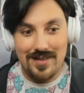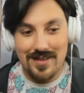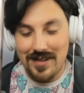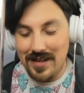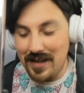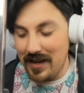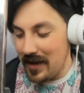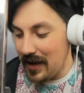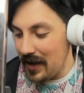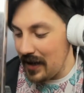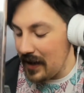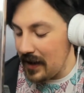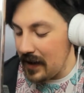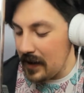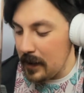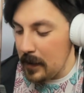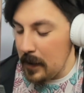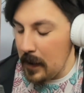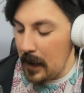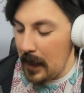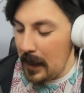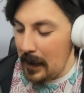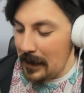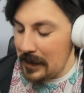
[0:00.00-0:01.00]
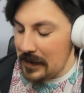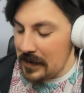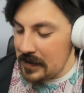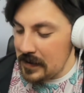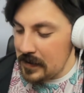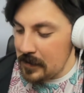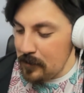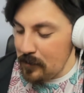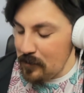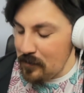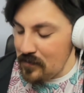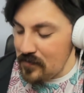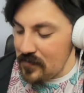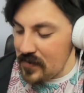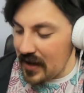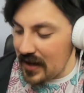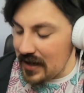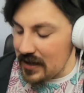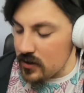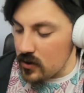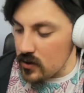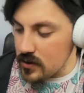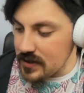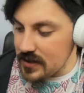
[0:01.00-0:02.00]
Eh,
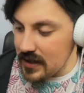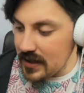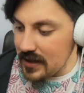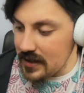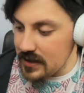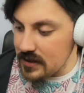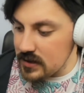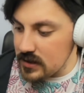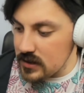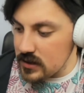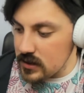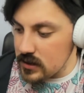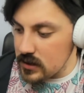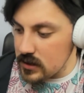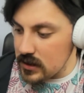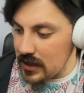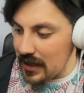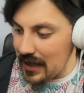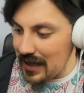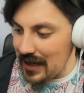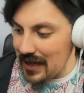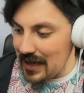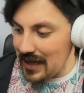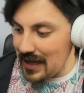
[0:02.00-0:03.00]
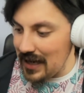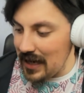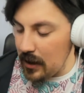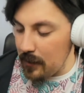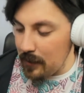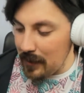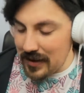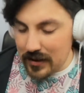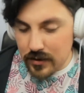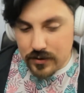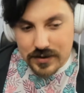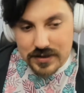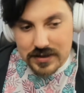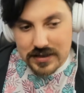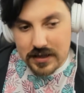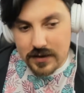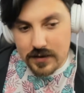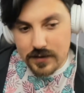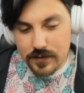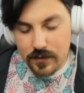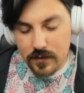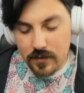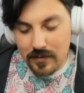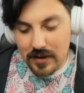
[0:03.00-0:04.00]
entonces, el, metro se
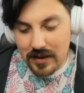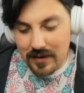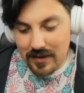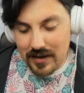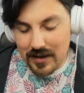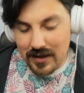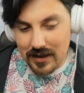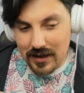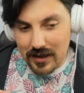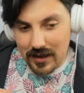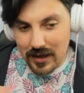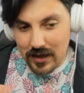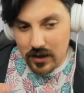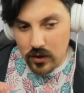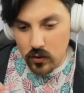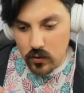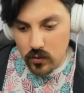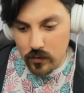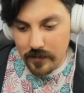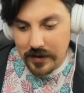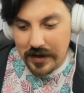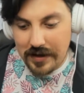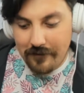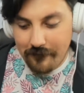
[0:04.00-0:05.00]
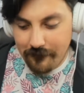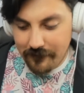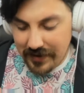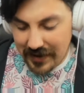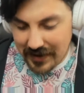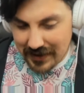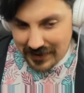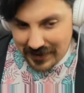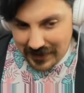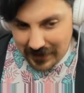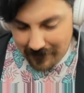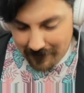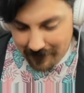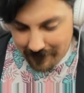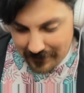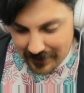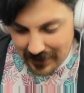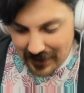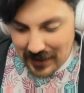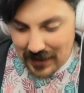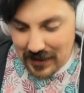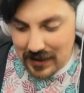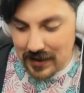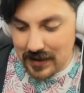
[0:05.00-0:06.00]
transformaba en la columna
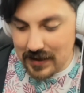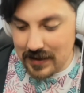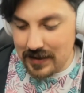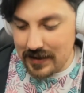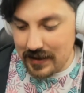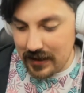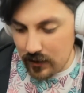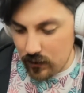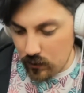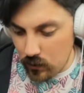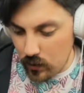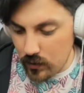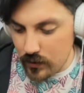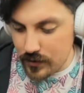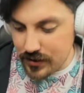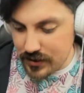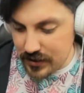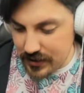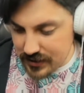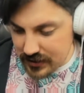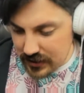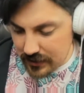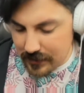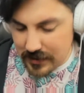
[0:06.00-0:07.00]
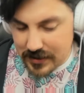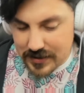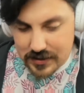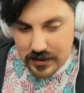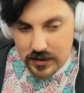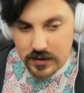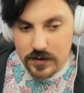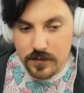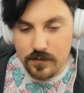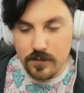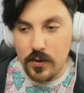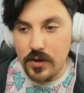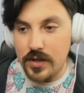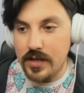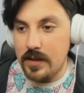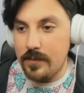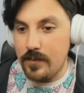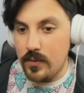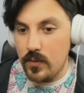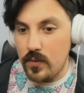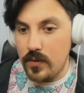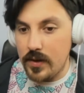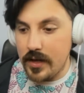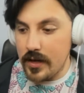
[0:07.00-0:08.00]
vertebral del nuevo sistema de transporte
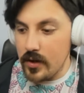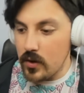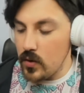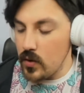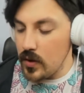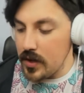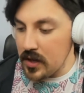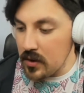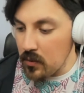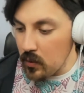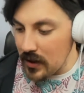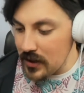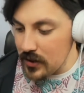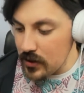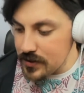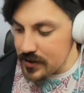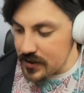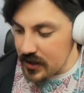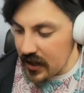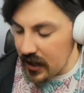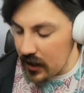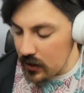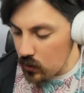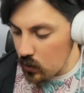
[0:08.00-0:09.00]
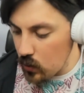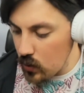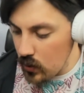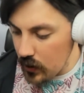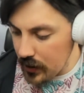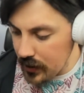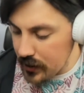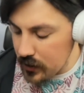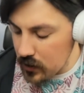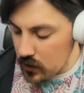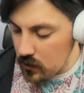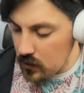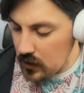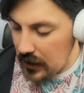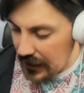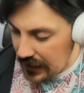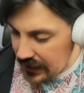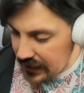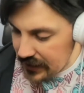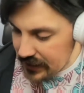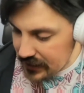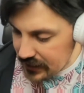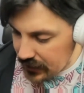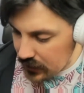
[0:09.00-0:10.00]
público y cuando se calculó esto,
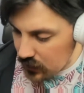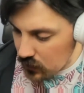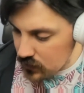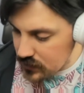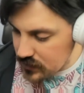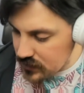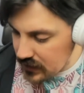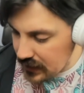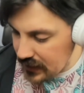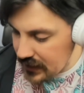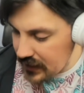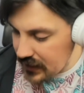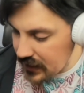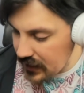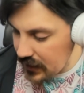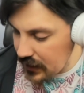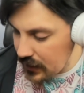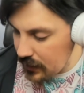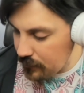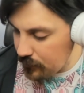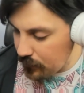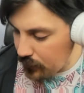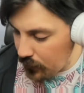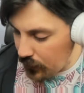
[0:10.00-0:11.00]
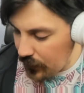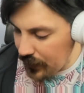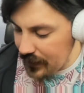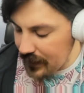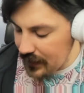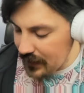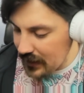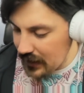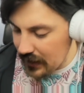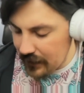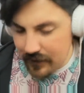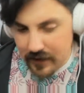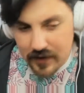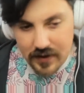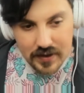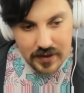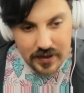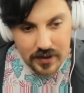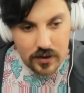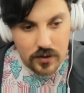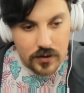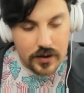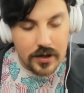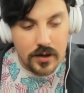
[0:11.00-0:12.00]
alguien dijo, ¿sabes qué? Pueden caber
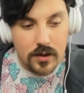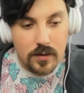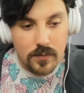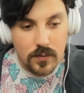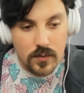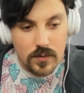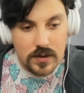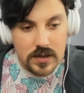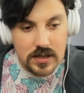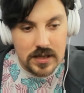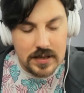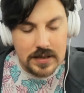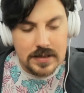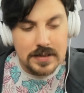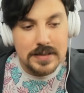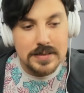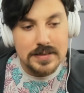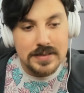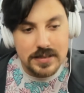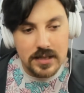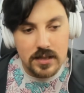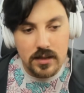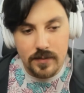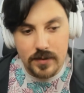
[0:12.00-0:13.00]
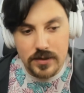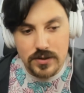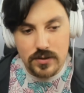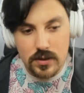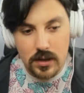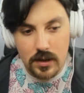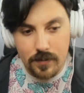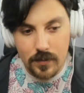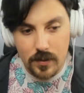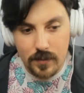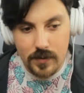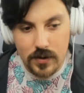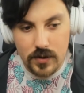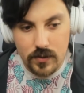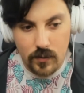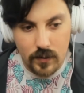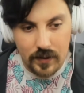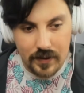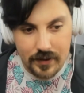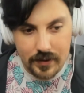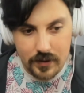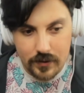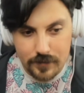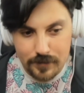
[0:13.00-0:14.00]
en horario punta siete personas por metro
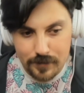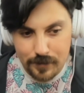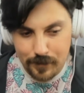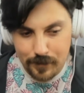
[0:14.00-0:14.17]
cuadrado.